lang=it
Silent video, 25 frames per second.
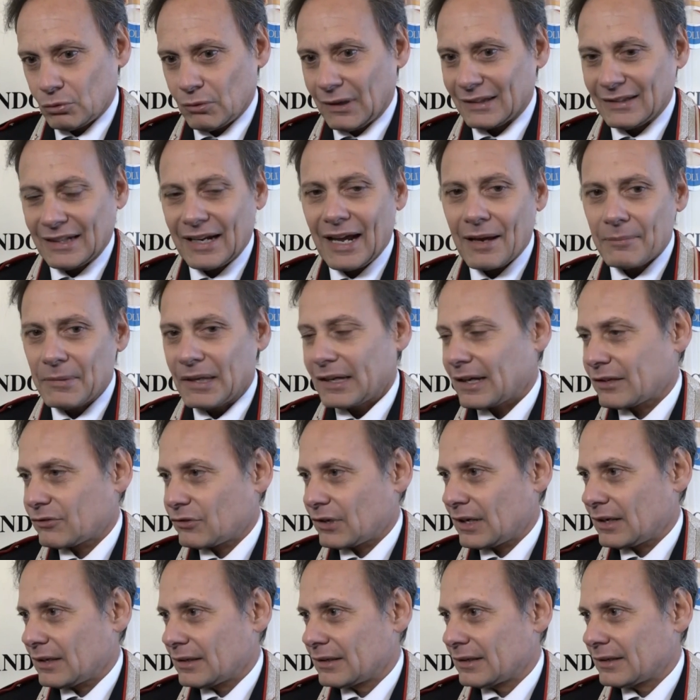sulla
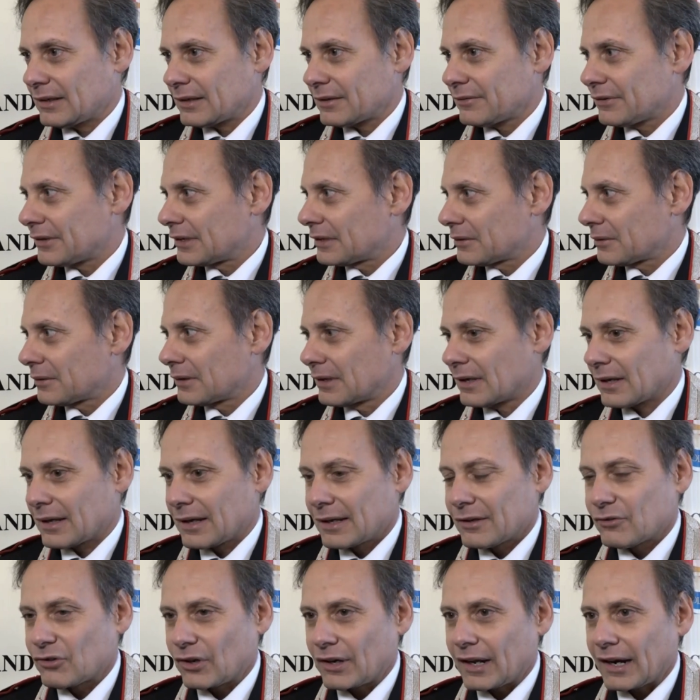dinamica ha già eh, riferito
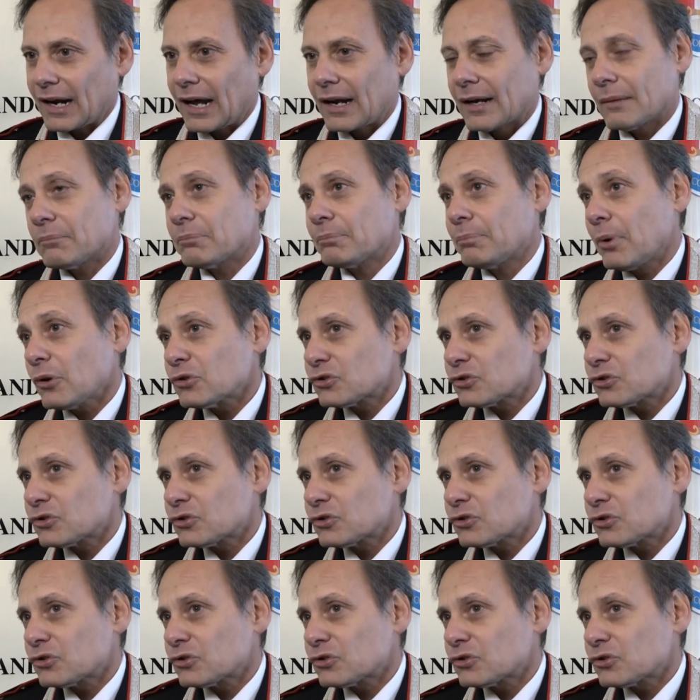il, il, generale.